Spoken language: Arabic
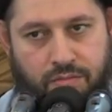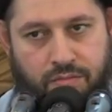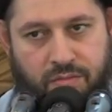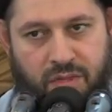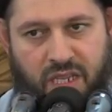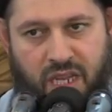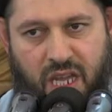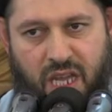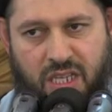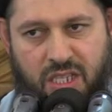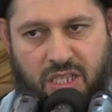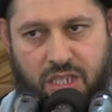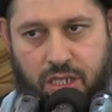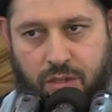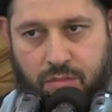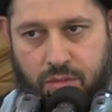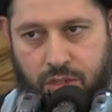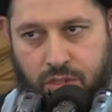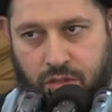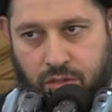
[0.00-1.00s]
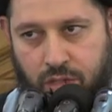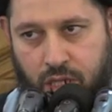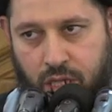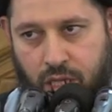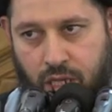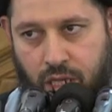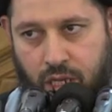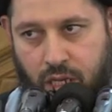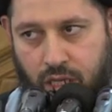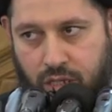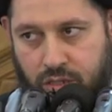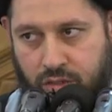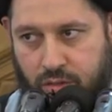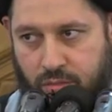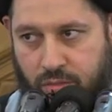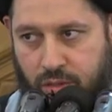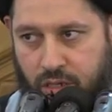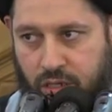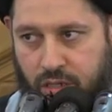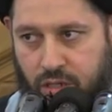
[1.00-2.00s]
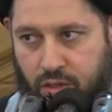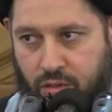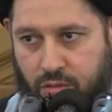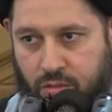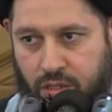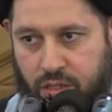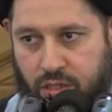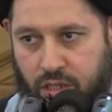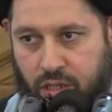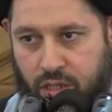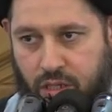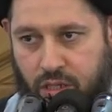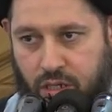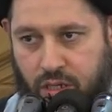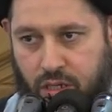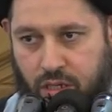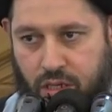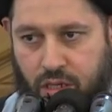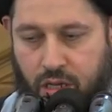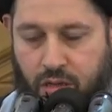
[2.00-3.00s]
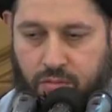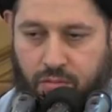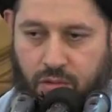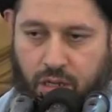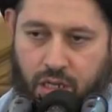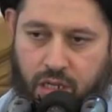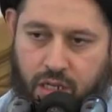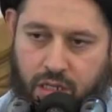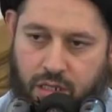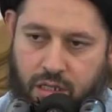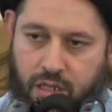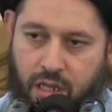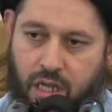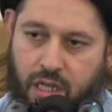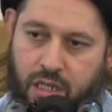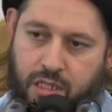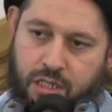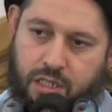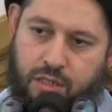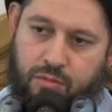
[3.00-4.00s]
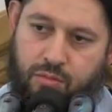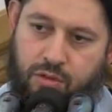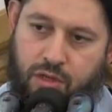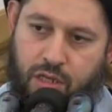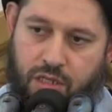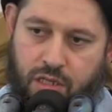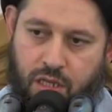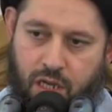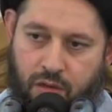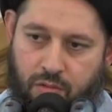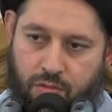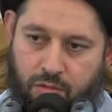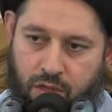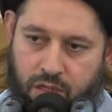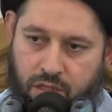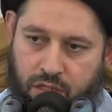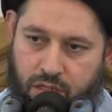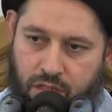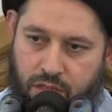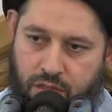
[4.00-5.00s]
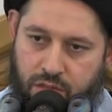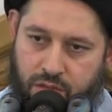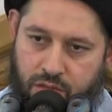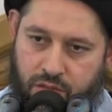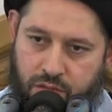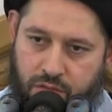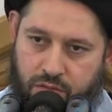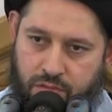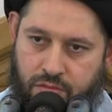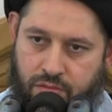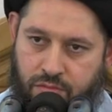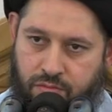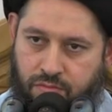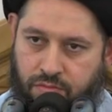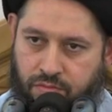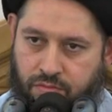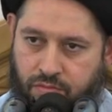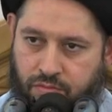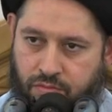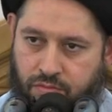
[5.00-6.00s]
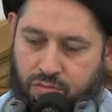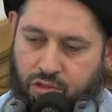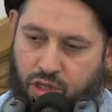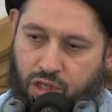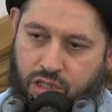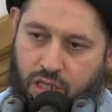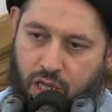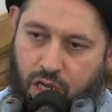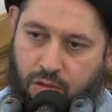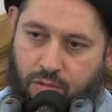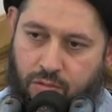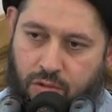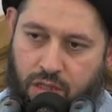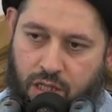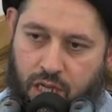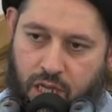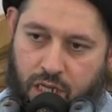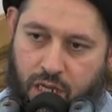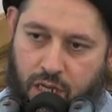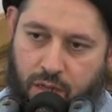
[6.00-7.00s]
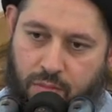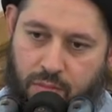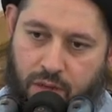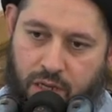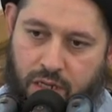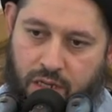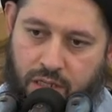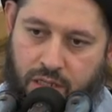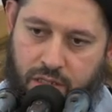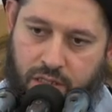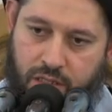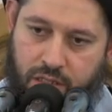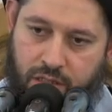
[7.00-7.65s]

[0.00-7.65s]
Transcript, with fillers: من عجيب صنع الله سبحانه وتعالى أولا الجسم يتعود يتعود على البرد